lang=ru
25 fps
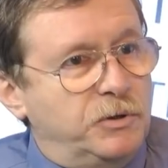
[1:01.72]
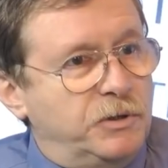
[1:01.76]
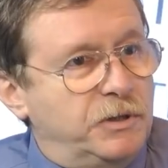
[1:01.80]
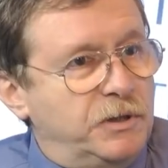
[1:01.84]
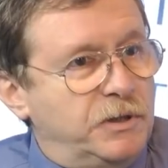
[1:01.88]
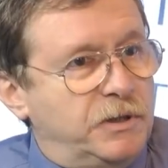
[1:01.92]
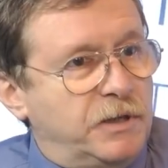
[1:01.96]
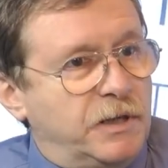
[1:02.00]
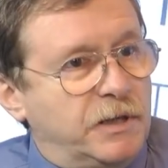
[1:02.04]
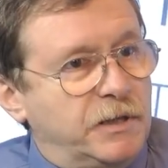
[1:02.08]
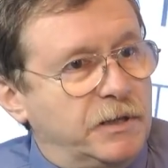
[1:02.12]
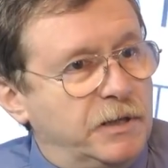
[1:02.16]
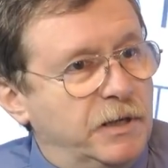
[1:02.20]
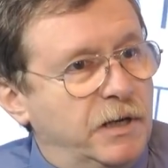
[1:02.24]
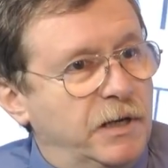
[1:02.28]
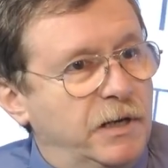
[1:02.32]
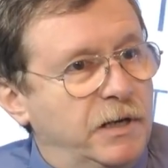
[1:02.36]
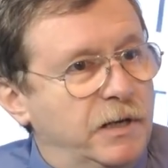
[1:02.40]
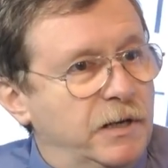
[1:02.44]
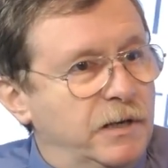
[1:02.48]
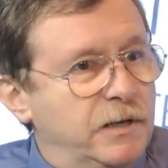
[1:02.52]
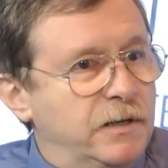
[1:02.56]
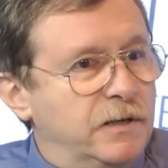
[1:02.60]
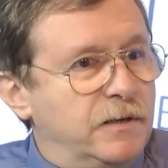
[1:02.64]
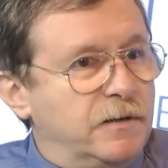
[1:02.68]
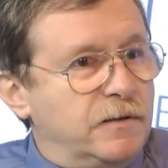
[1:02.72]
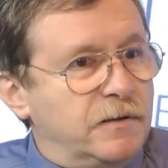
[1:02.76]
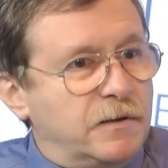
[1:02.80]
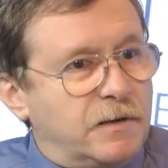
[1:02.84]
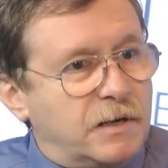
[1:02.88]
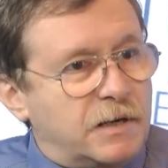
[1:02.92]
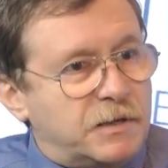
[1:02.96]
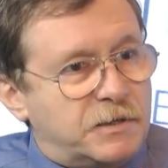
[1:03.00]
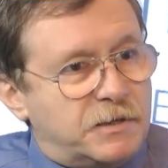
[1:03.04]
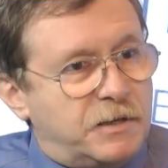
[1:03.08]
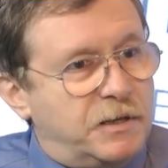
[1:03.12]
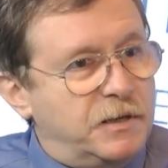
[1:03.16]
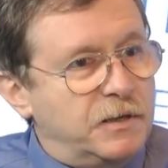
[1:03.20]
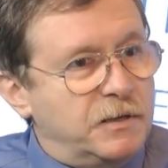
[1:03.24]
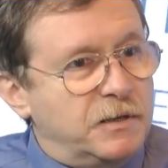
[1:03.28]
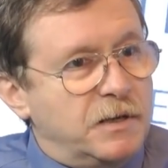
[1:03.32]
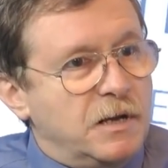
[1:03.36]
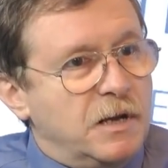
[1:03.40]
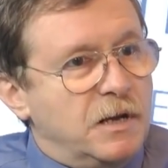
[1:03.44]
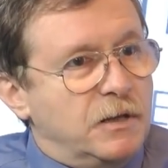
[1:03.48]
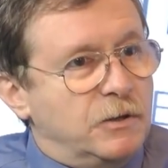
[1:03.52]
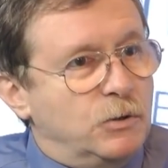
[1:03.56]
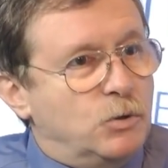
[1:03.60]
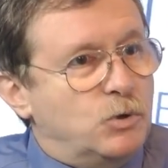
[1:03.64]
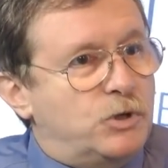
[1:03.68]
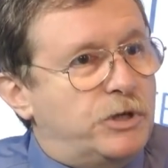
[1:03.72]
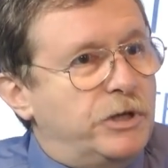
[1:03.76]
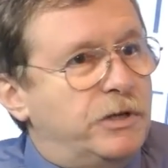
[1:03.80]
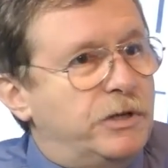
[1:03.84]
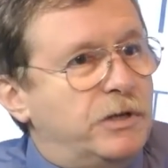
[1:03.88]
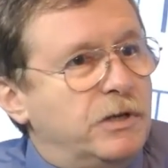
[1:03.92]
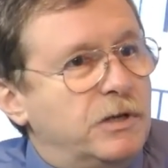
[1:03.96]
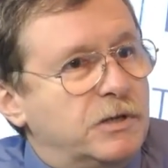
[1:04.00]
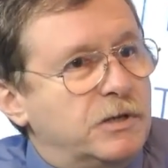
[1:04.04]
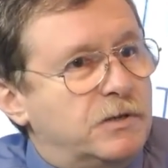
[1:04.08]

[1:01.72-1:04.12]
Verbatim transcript: и так далее, раски... душители